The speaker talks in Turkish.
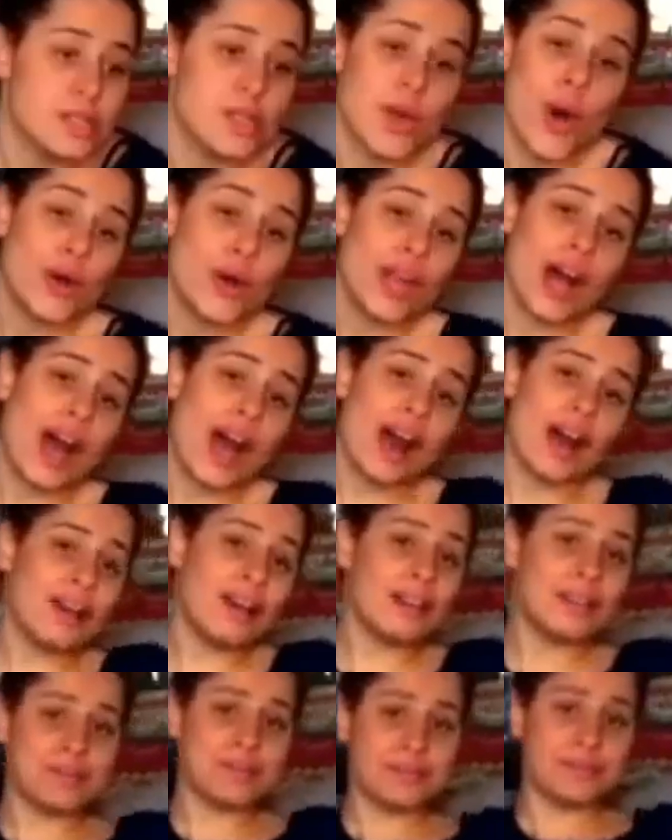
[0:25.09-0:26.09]

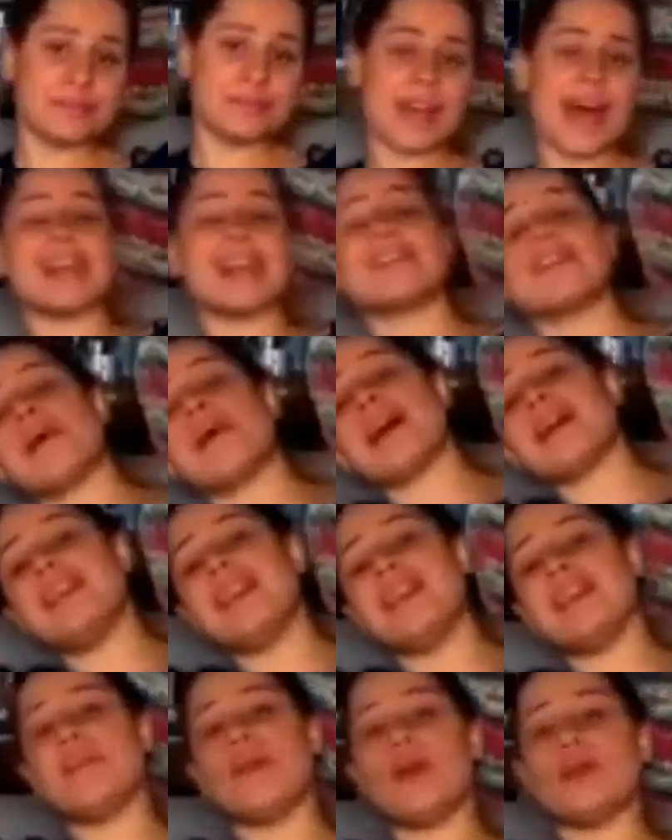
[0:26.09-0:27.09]
Sonra her
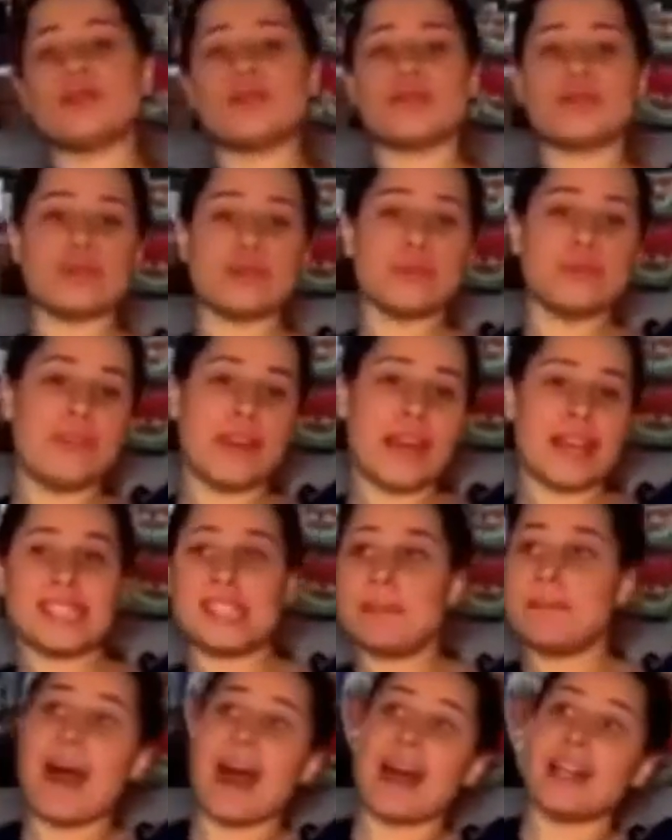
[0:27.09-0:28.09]
zamanki yerime oturdum
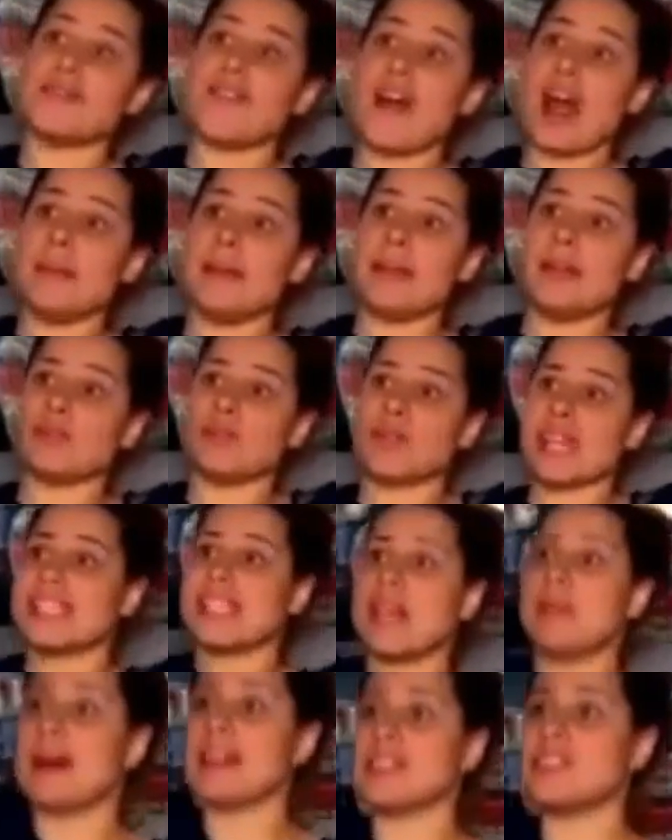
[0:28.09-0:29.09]
ve sipariş vermek üzere
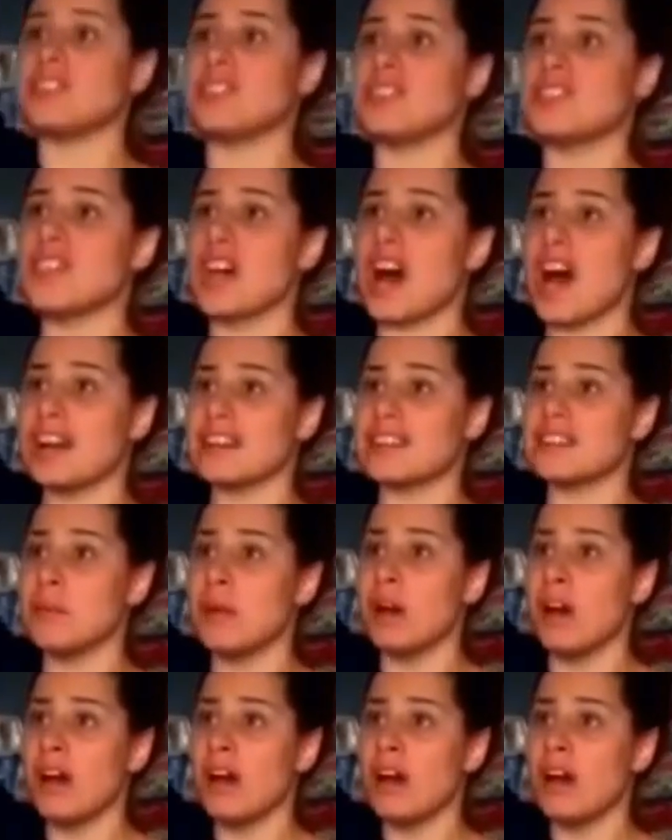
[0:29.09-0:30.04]
Sebastian'ı çağırdım.